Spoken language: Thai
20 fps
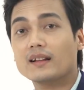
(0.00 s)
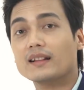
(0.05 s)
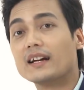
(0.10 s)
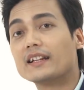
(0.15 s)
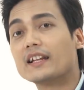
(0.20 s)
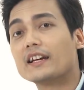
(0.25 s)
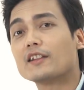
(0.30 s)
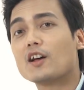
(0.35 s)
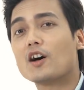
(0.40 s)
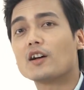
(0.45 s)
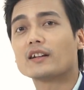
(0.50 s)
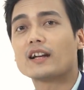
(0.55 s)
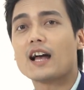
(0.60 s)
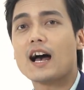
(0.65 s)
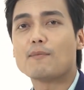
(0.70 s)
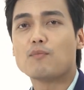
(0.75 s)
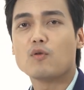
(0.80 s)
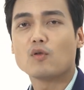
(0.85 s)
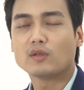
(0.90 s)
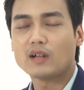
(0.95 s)
และแน่นอนค
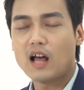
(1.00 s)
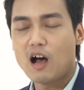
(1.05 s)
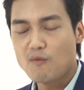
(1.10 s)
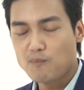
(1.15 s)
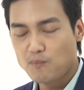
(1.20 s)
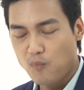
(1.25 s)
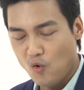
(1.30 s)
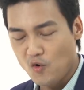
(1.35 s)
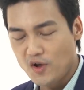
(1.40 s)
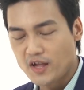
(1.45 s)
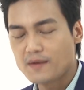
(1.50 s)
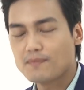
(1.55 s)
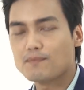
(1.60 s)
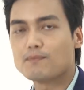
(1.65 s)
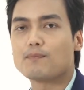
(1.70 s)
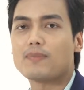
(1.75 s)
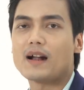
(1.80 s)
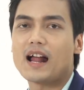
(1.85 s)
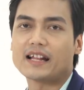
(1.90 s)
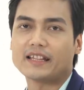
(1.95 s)
รับพวกเราปุ๋ย
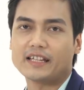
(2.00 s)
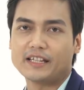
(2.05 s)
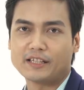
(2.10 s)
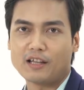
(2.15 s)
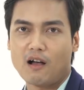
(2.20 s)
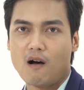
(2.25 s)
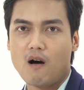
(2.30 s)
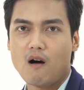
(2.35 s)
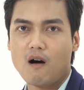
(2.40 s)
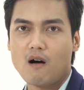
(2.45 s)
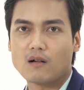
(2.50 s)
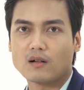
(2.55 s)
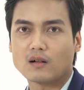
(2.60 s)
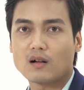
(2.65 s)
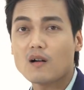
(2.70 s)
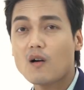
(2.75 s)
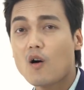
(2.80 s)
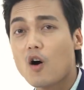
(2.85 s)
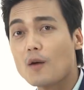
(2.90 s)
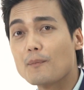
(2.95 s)
ปลาดินทอง
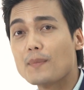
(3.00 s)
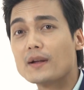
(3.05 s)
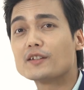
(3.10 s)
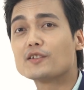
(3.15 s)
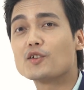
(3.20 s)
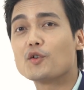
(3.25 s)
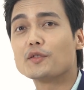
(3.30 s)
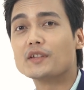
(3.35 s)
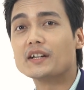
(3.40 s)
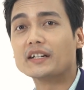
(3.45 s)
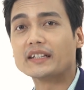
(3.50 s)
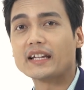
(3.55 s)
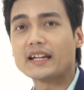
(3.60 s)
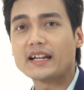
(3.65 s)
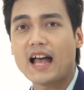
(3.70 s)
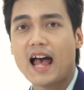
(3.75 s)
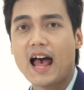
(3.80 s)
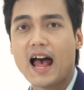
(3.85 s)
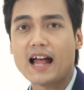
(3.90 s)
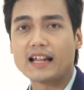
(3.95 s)
ก็ขอเป็นส่วนหนึ่งใน
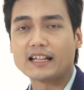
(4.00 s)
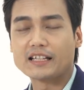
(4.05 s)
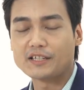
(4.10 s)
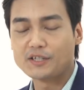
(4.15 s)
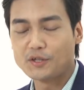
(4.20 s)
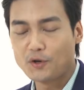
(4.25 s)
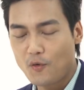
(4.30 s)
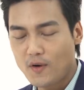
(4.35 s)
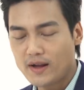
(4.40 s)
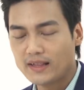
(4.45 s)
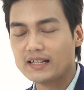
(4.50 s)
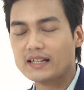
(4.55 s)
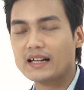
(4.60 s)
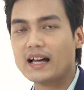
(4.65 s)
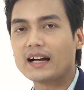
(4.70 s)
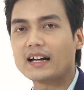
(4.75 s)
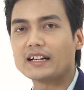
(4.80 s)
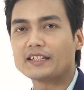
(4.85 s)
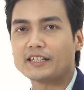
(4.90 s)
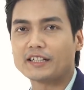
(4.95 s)
การช่วยเหลื
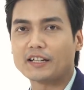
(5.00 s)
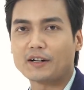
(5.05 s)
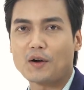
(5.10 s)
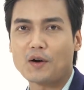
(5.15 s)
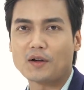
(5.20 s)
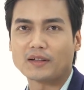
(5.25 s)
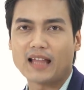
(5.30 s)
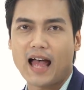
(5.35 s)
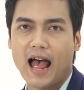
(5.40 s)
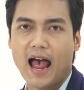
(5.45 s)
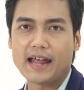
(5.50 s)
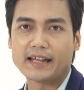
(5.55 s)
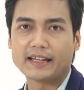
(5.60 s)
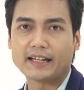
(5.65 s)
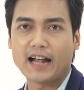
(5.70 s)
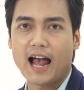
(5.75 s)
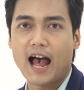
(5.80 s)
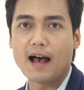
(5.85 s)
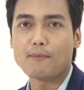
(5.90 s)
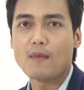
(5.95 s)
อเกษตรกรไทย
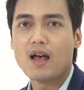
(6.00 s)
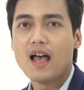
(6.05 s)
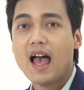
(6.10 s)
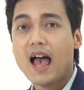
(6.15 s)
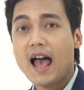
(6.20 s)
นะครับ